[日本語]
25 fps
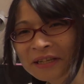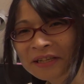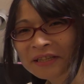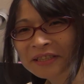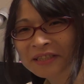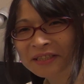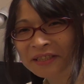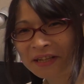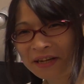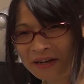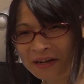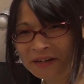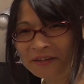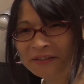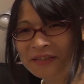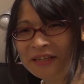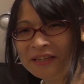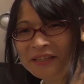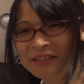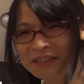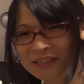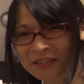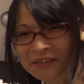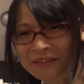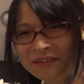センチ高く
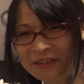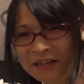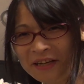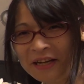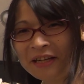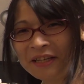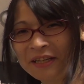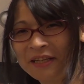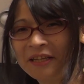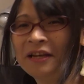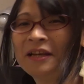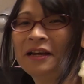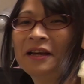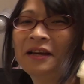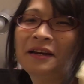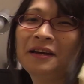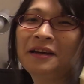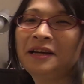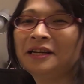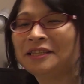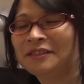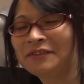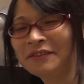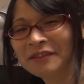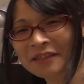なっちゃうんだって、
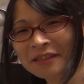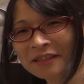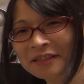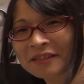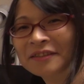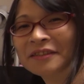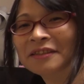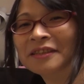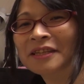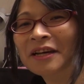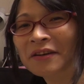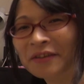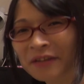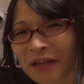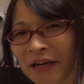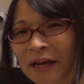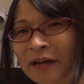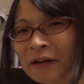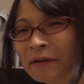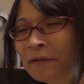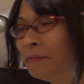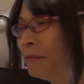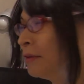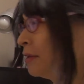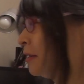初めて気づいたので。